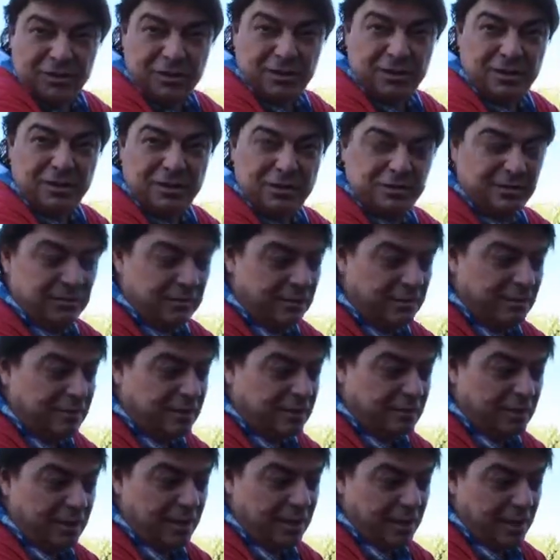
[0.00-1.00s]
Eh,
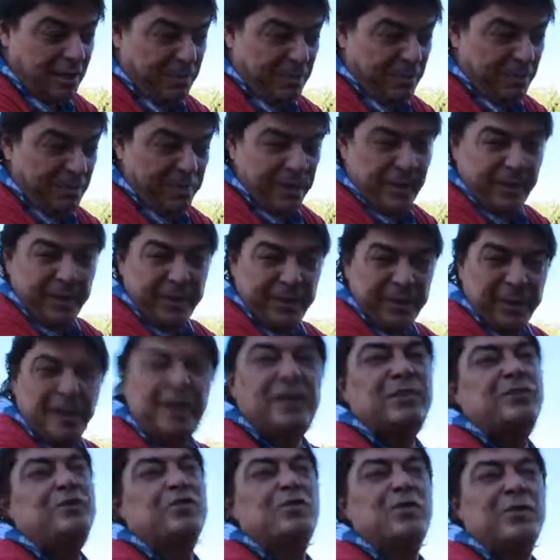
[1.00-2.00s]
desde que Pepe era
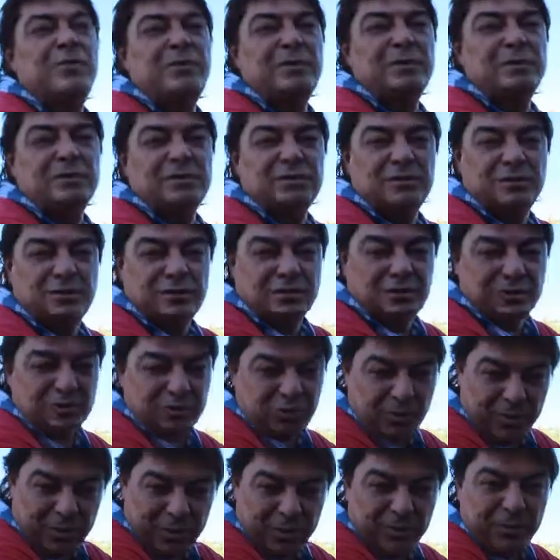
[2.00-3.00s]
pequeño, pues yo
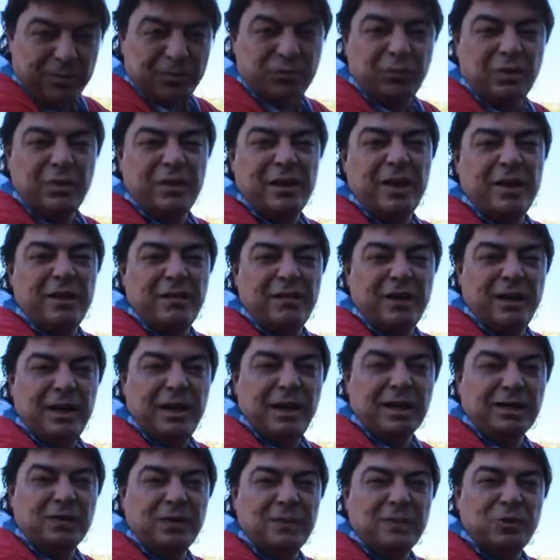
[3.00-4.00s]
tuve la oportunidad de
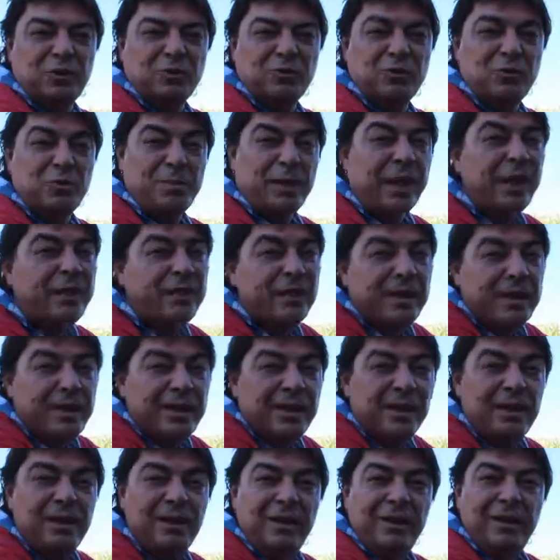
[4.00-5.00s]
bailar también con su
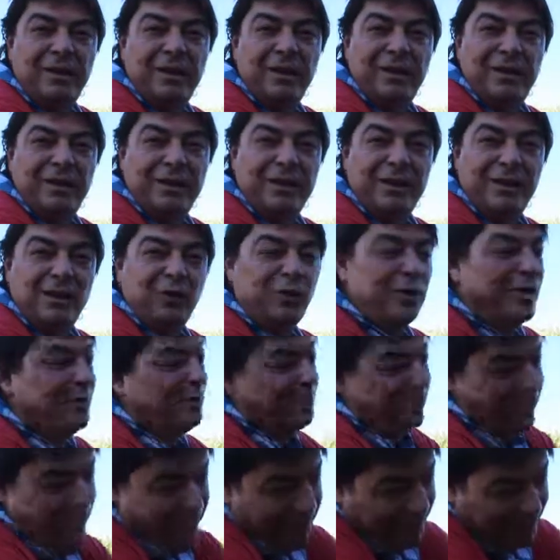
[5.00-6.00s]
padre, y con
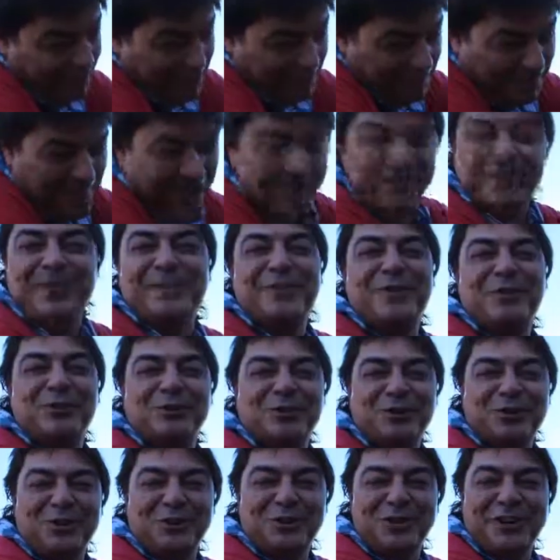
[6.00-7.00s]
el, con el padre del
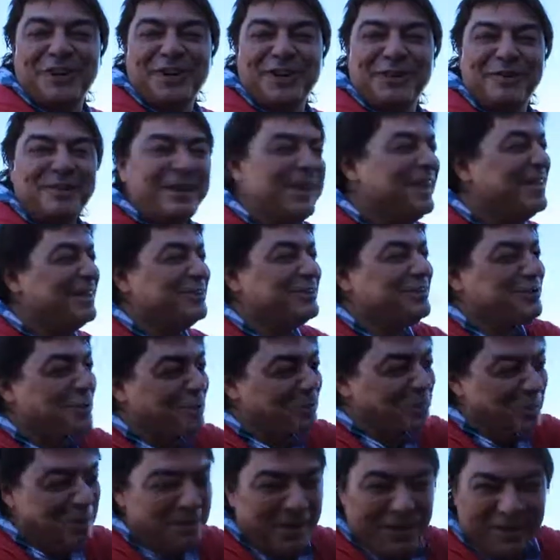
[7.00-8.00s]
otro Totem que vienen,
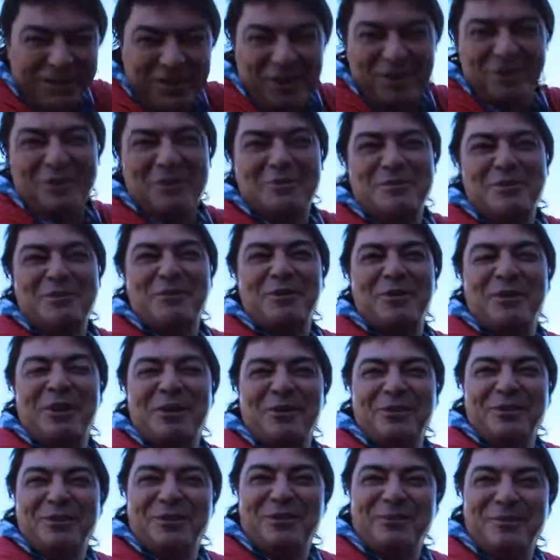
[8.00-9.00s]
son mis padrinos de mi
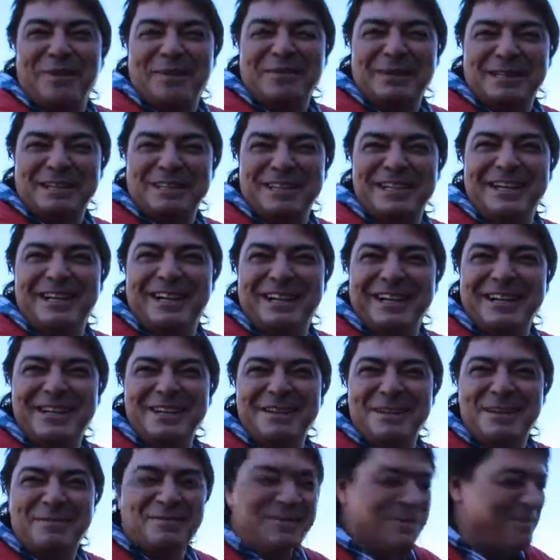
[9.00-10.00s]
boda los dos, Baba
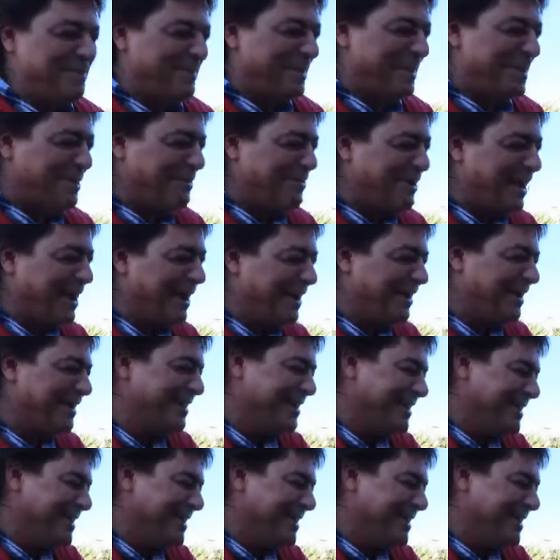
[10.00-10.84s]
Sinri, el Pepe y el Guad.